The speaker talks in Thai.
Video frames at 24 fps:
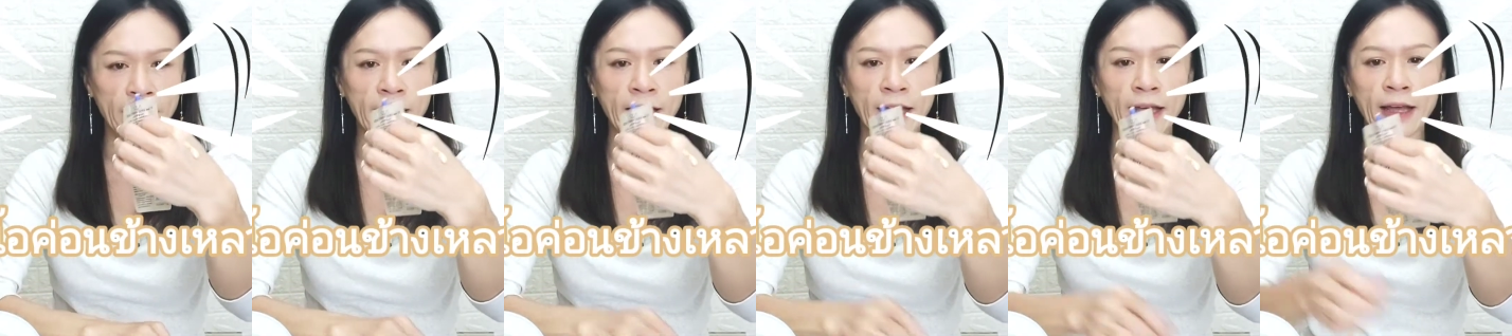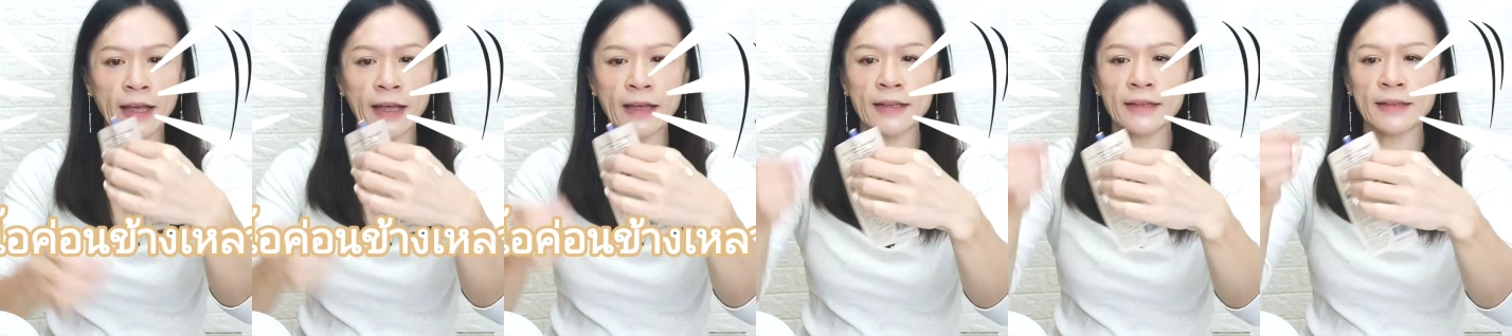นะ
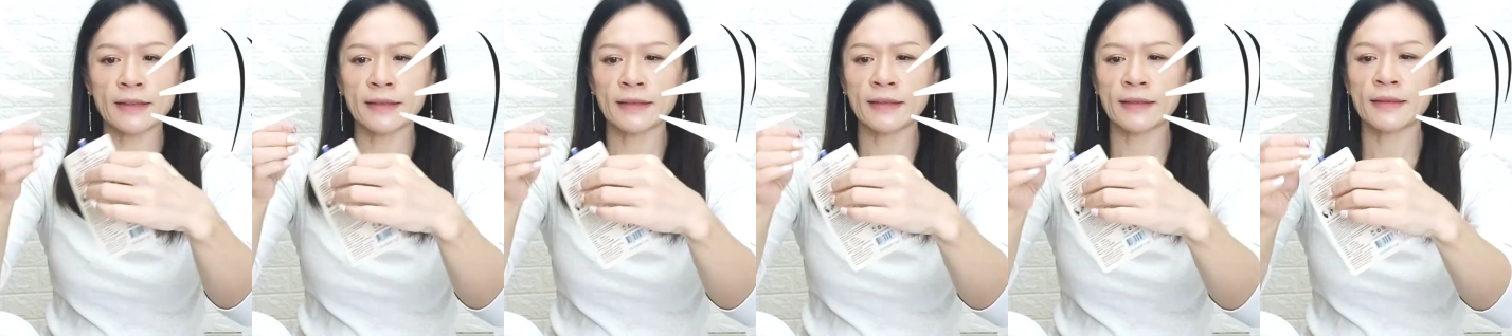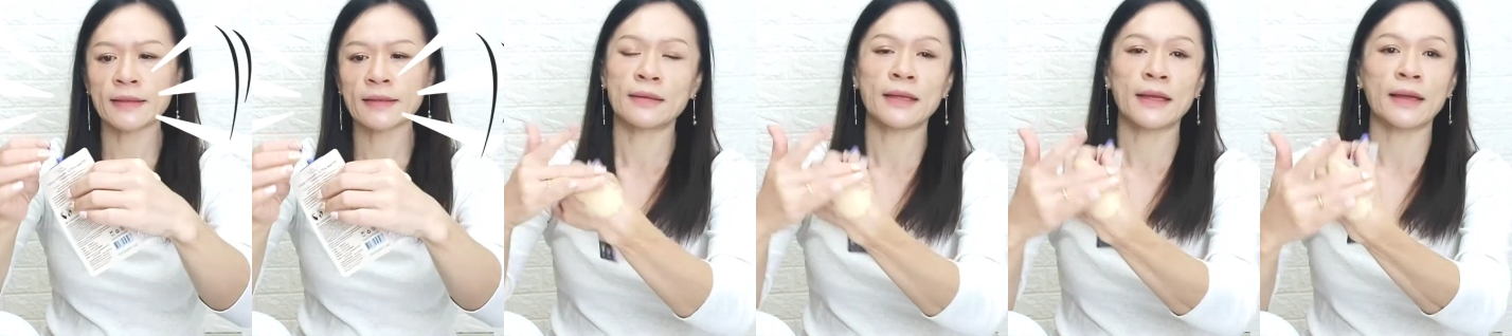คะ
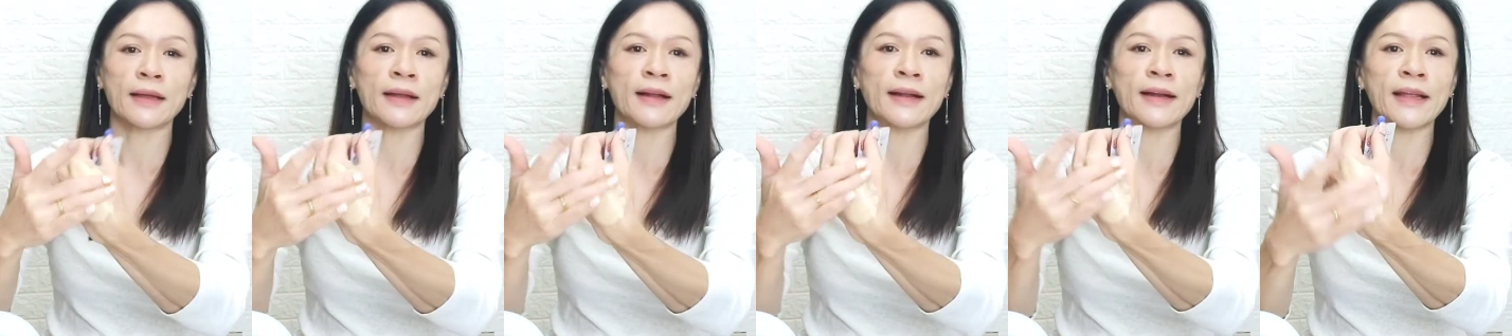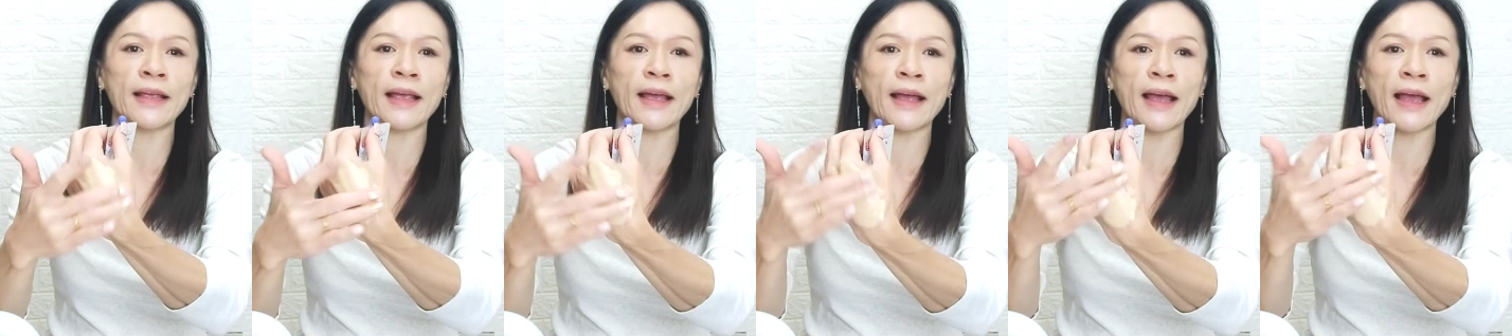เนี่ย
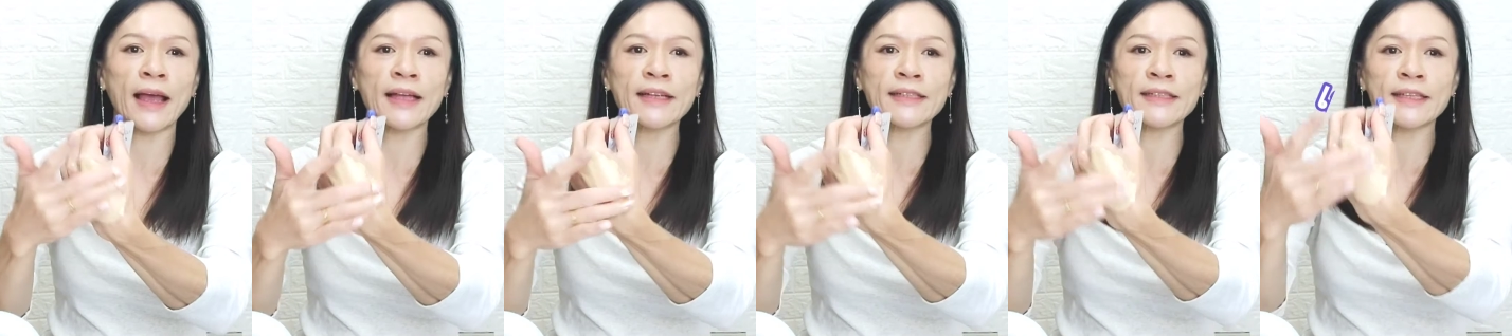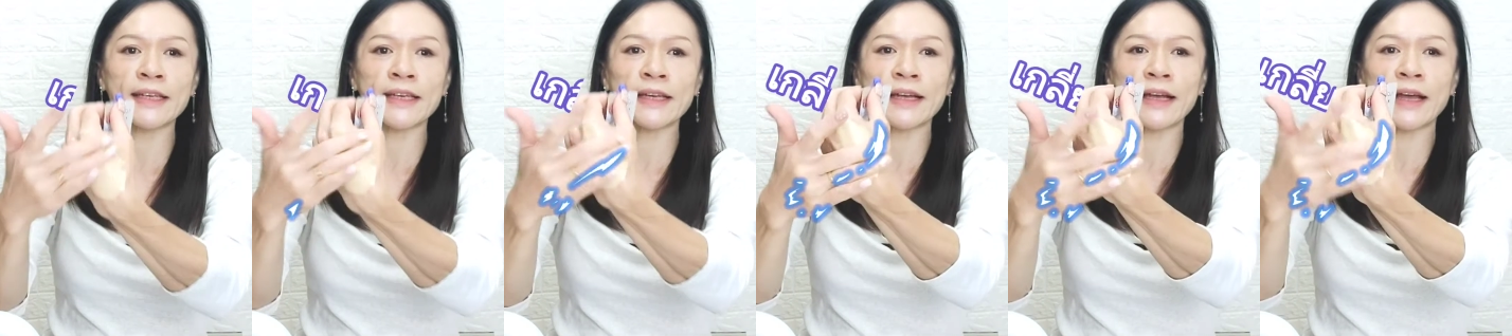เกลี่ยง่าย
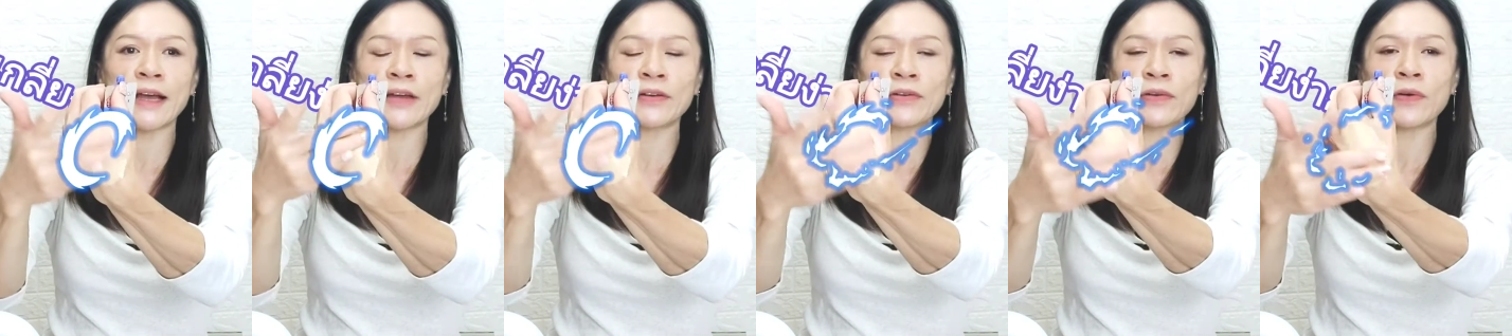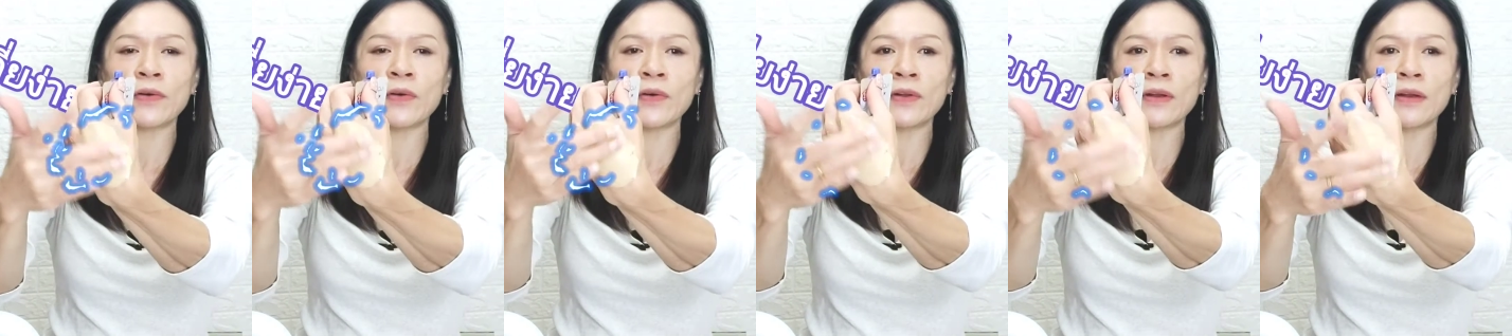จริงค่ะ
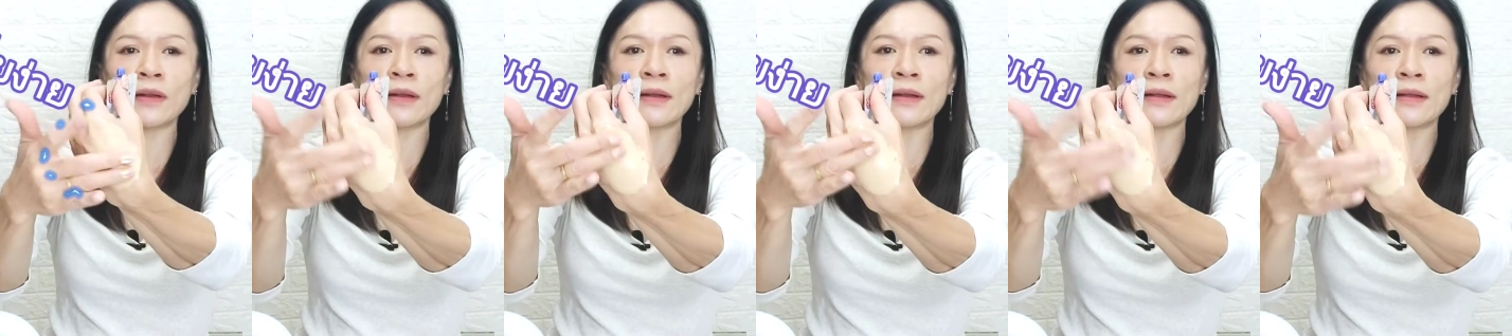ทุกคน